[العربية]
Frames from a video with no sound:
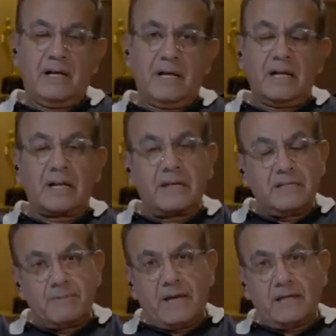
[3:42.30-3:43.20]

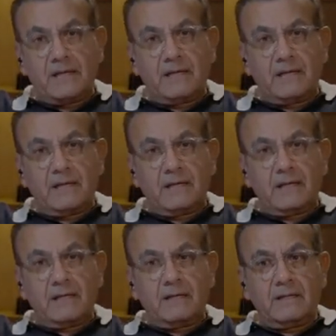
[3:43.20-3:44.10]
الغريبه
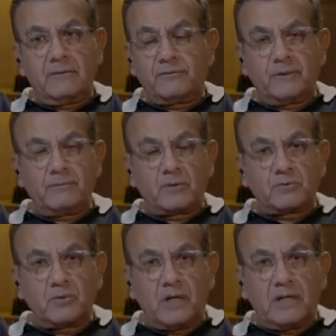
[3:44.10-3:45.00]
في
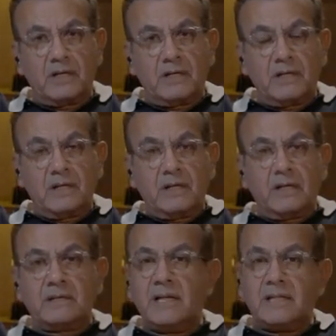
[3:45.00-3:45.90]
الموضوع
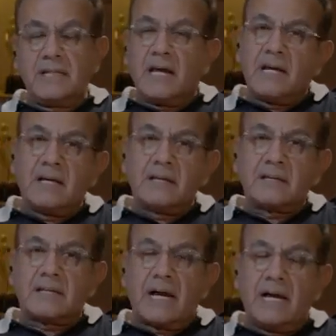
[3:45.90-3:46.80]
ان احنا
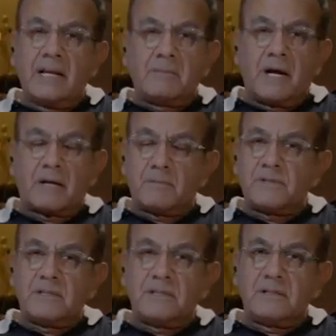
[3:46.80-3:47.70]
كعالم
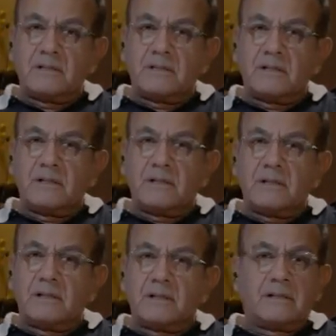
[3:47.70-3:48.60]
عربي
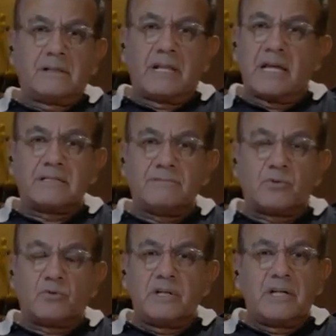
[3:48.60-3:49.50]
لازم
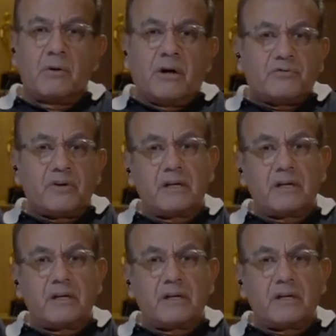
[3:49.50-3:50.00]
يكون لنا وقفه